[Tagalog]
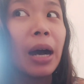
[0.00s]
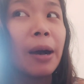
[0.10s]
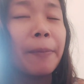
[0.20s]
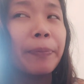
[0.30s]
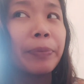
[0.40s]

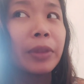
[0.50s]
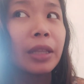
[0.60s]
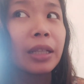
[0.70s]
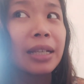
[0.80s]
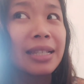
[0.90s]
Um,
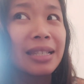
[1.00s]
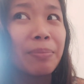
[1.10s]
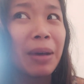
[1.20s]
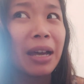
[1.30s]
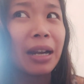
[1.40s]

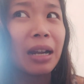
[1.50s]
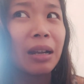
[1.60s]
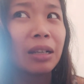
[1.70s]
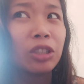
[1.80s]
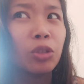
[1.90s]
kasi
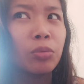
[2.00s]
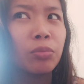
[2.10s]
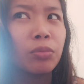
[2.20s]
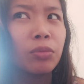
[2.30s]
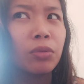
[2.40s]
parang, du
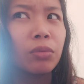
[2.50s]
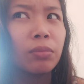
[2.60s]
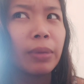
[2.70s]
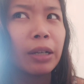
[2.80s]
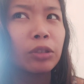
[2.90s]

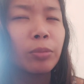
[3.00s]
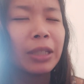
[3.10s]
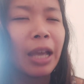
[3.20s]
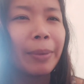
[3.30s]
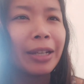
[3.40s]
parang
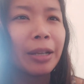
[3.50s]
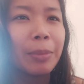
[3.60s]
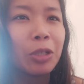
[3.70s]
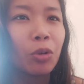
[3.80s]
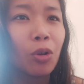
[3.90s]
dumadami na
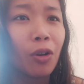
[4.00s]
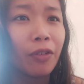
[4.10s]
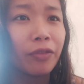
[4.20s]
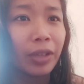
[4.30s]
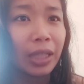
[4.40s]
naman yung
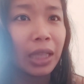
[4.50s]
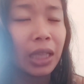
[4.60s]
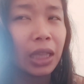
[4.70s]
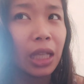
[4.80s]
COVID.